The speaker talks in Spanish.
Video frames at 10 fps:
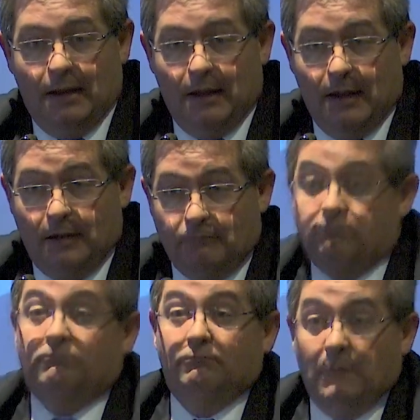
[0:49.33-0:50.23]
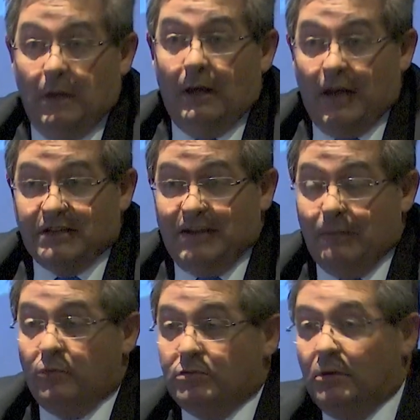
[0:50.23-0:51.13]
eh,
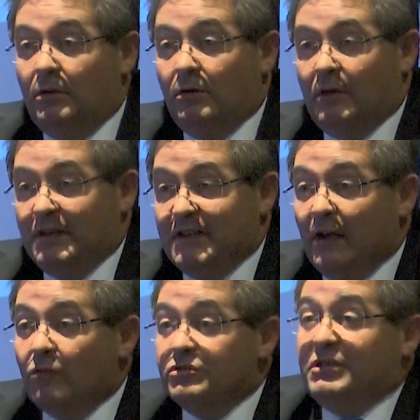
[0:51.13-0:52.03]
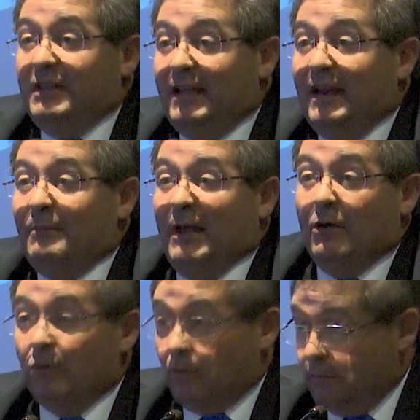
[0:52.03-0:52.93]
hacemos lo que se considera
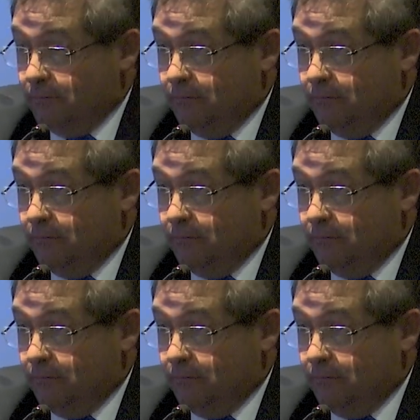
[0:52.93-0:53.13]
mejor